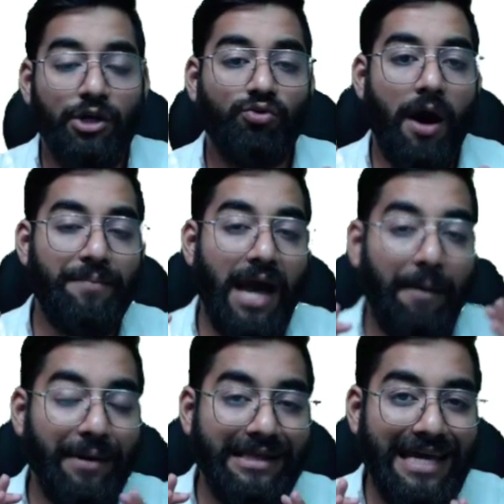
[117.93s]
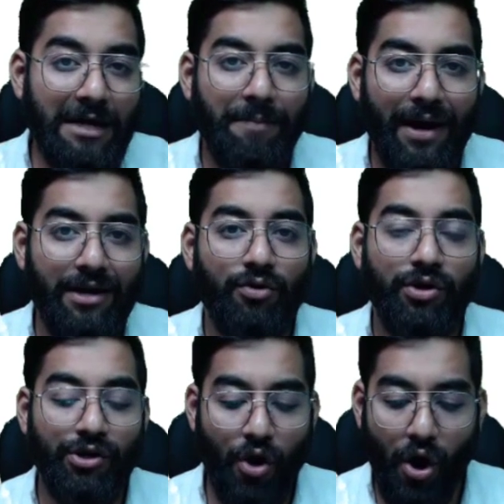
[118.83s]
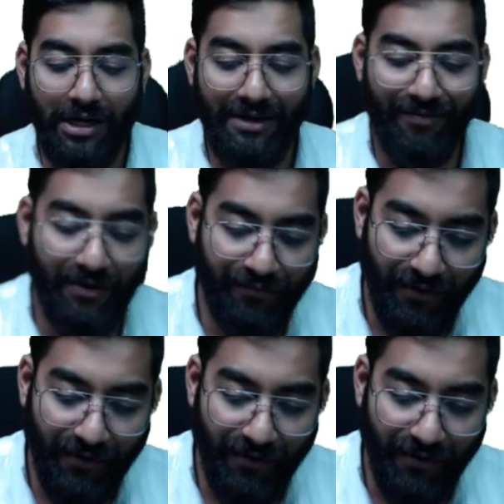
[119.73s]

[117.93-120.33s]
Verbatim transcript: सो आप यहाँ पे देख पा रहे हो कि नॉट इवन